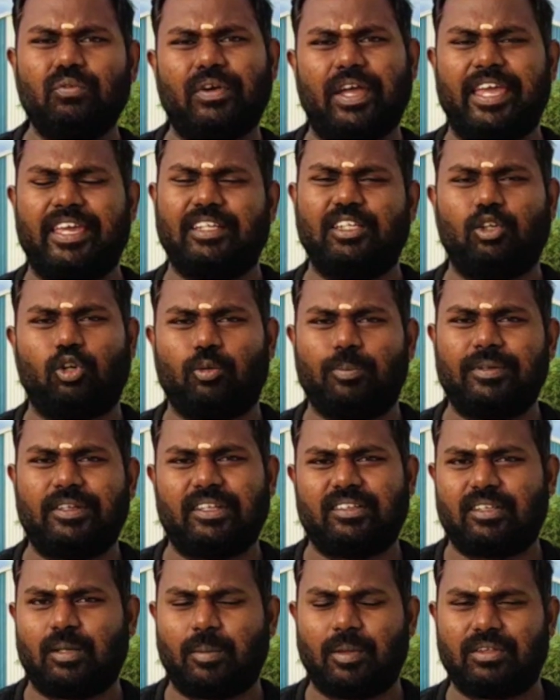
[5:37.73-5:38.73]
ஃபைவ் ஹண்ட்ரட் ருபீஸ்
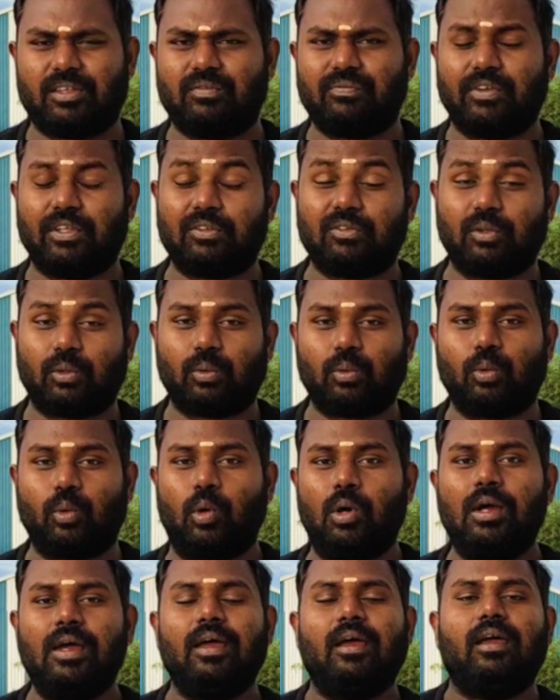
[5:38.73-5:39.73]
எக்ஸாமினேஷன் ஃபீஸ் வரும்
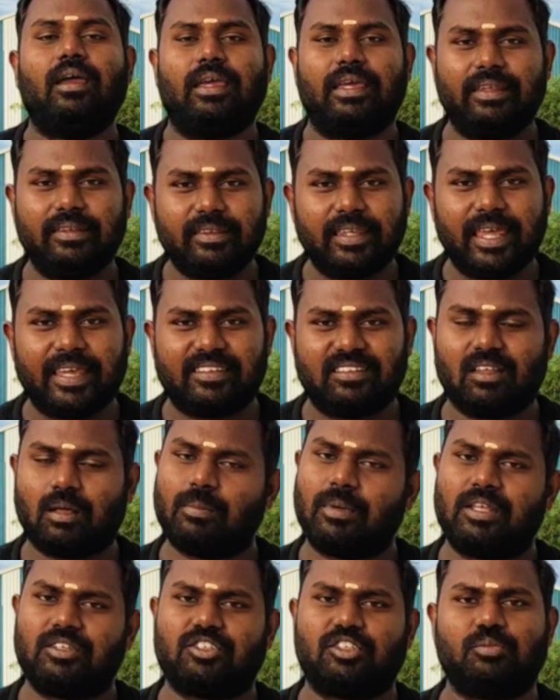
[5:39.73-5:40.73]
இந்த
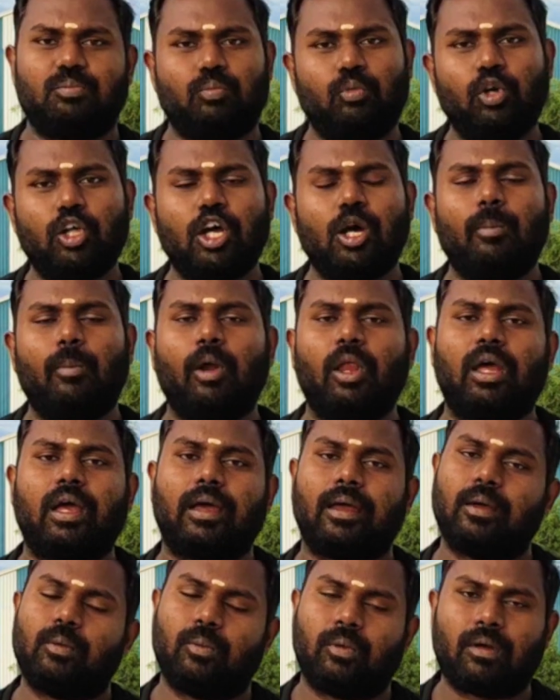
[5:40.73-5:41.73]
எக்ஸாமினேஷன் முழுக்க முழுக்க
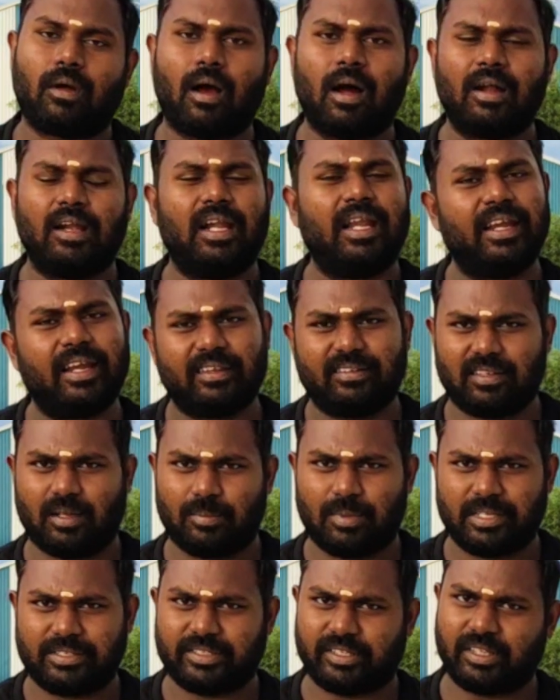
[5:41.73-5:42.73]
ஒரு ஆன்லைன்
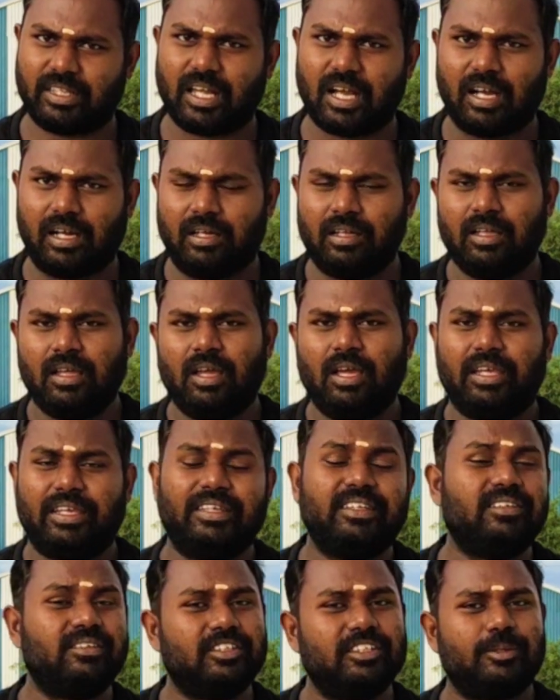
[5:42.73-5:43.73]
எக்ஸாமினேஷன் தான்
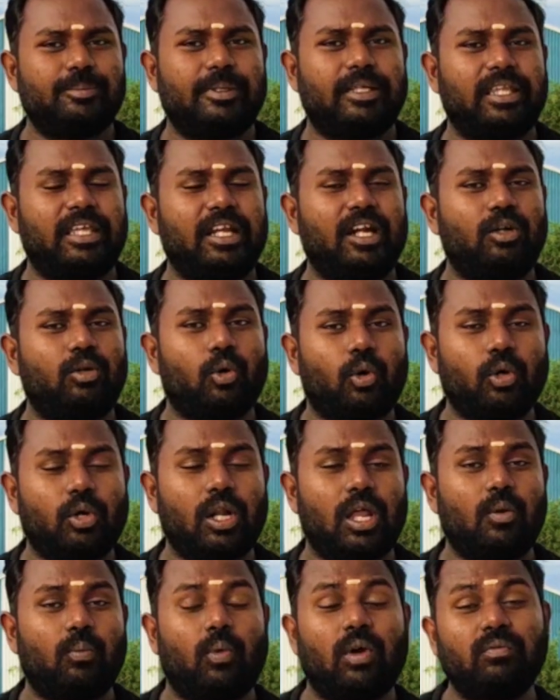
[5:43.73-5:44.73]
இது வந்து பார்த்திங்கன்னா
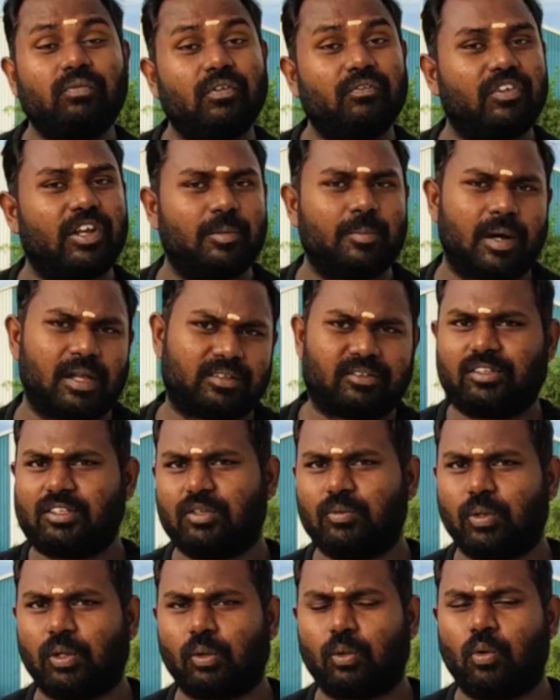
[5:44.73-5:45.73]
டோட்டலாக ஒன் ஃபிஃப்டி
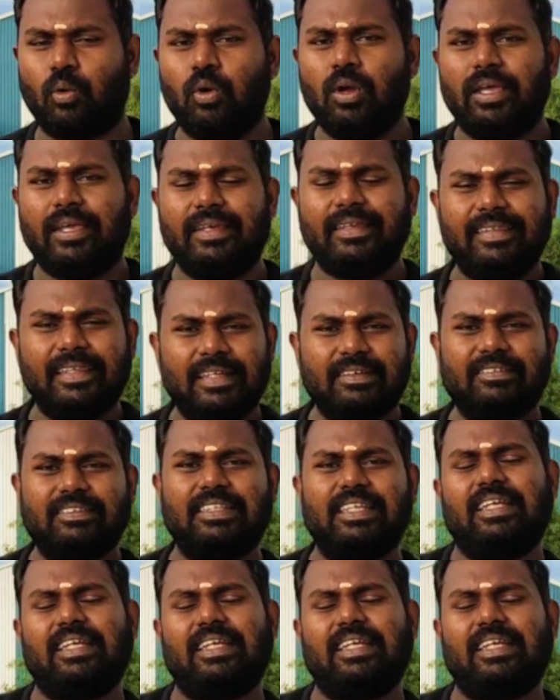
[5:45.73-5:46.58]
மார்க்ஸுக்கு வரும் இதில் வந்து